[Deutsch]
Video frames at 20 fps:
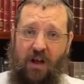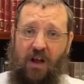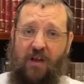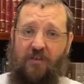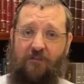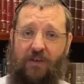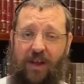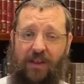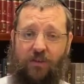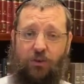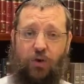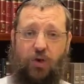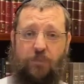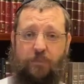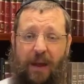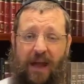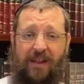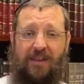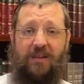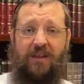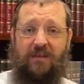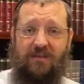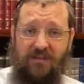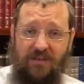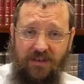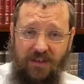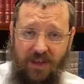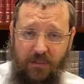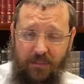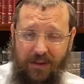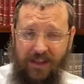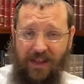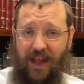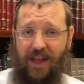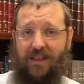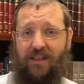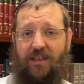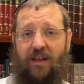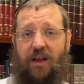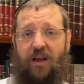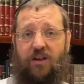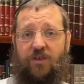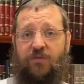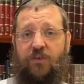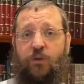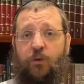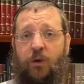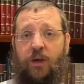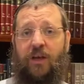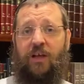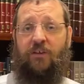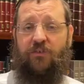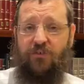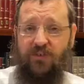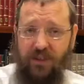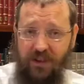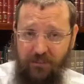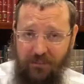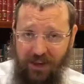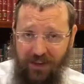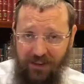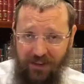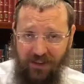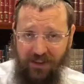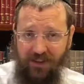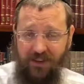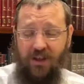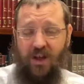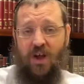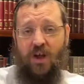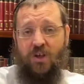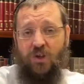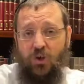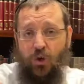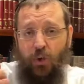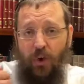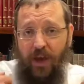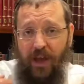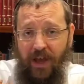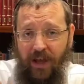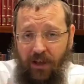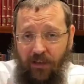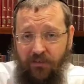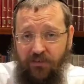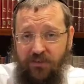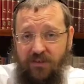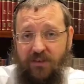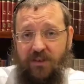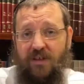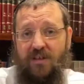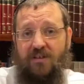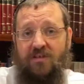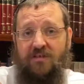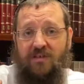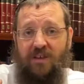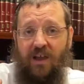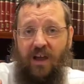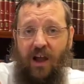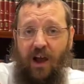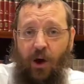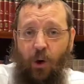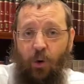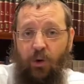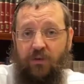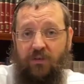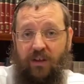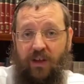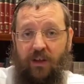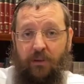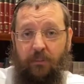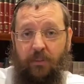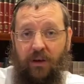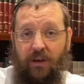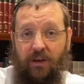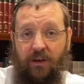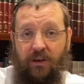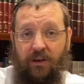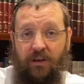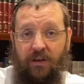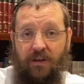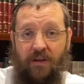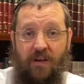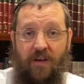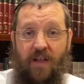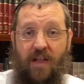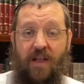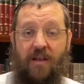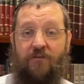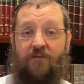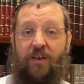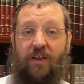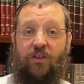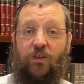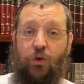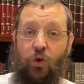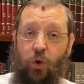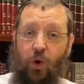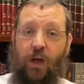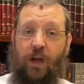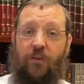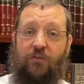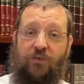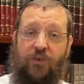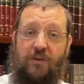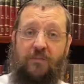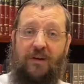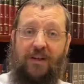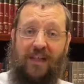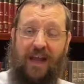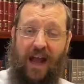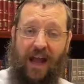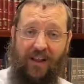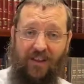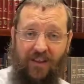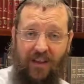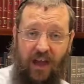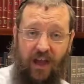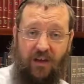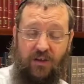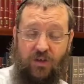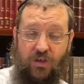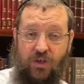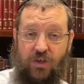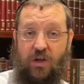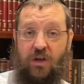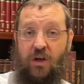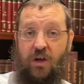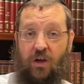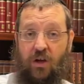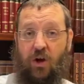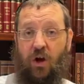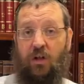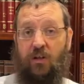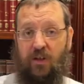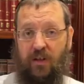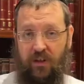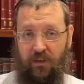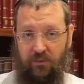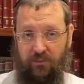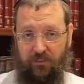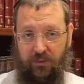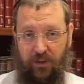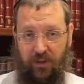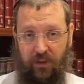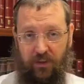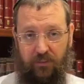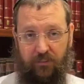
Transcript: Wenn du spendest jemand anders, wenn du hilfst jemanden, du hilfst sich auch selber. Wenn du hilfst jemand anders, Gott hilft dir.